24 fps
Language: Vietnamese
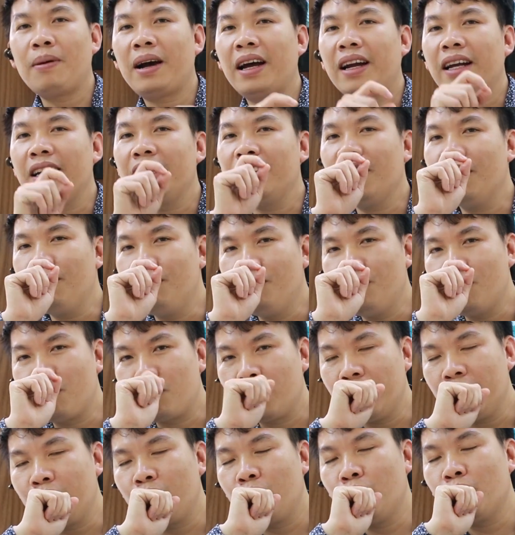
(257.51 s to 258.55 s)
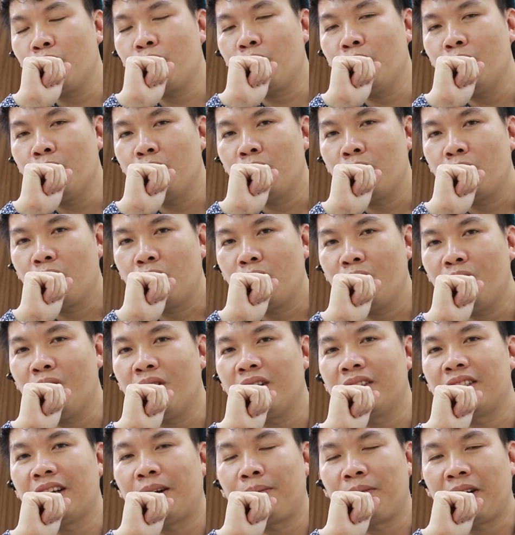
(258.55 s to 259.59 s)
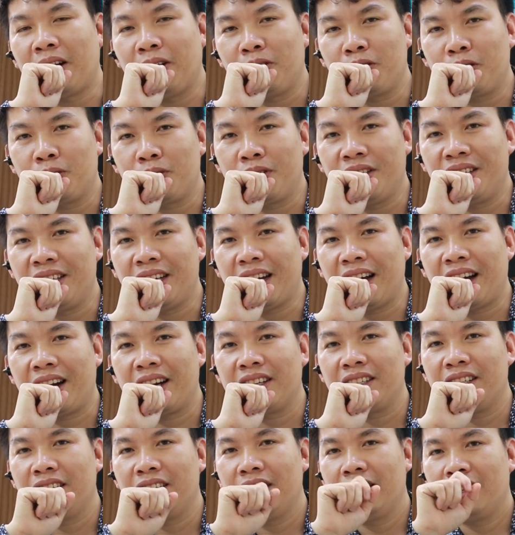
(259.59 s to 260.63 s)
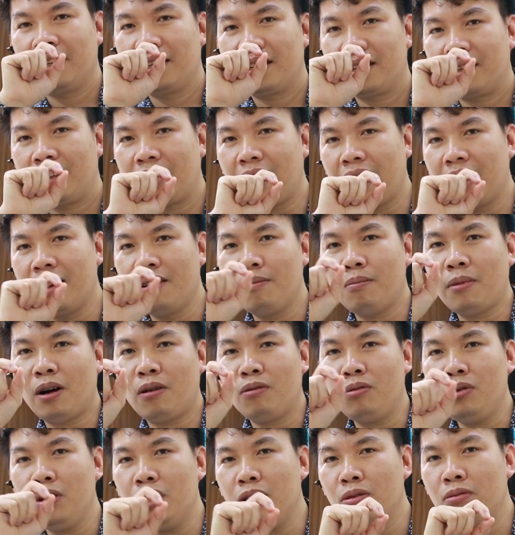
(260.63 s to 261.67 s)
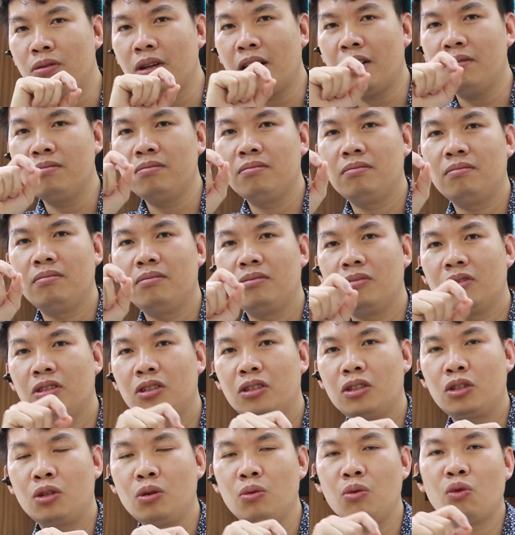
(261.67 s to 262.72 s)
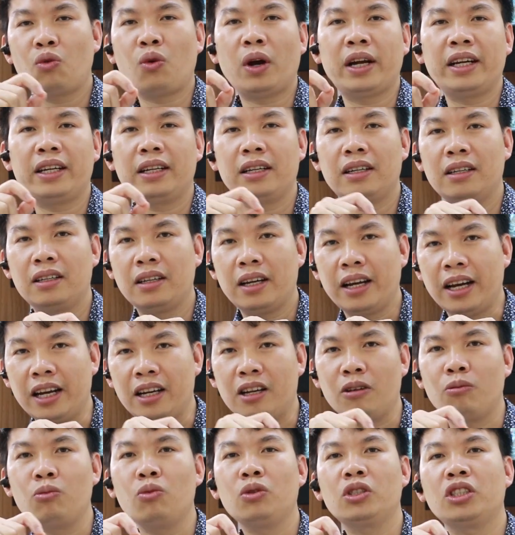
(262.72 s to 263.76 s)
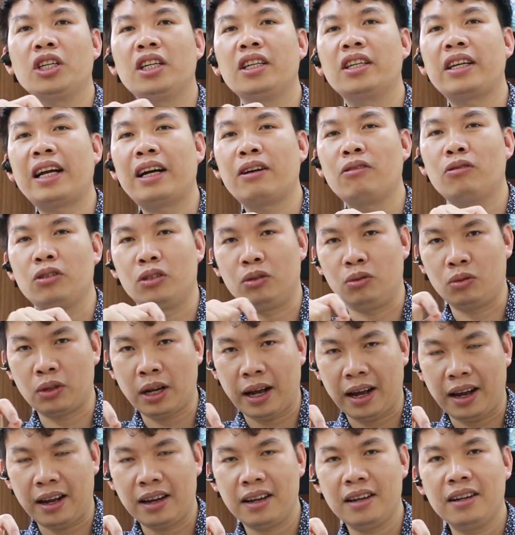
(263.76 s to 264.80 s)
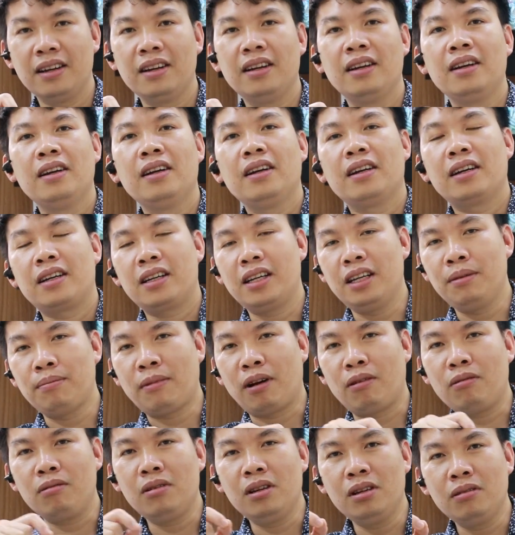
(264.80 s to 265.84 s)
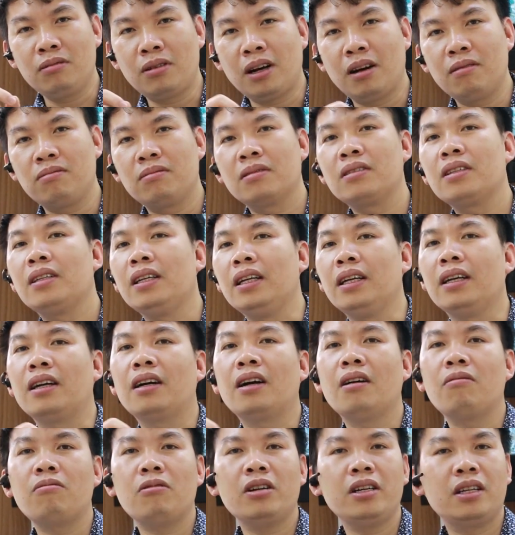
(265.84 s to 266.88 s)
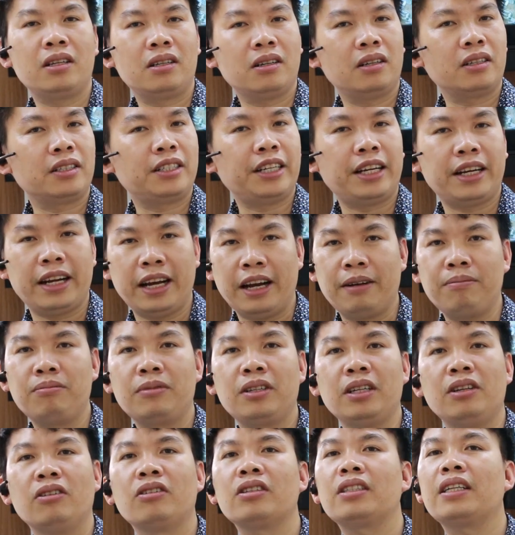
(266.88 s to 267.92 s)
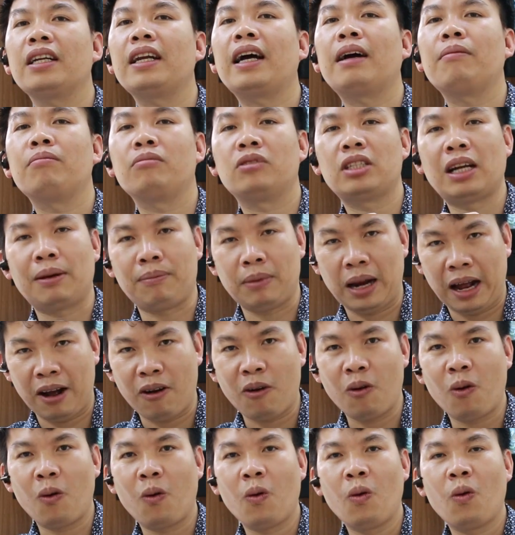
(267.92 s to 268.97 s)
Các bạn hãy nhớ mục đích cuối cùng của giảm đau trong chỉnh nha là gì? Tăng máu lưu thông xung quanh hệ thống chân răng của chúng ta. Khi máu lưu thông thì không có hiện tượng chèn ép thì nó sẽ làm giảm đau.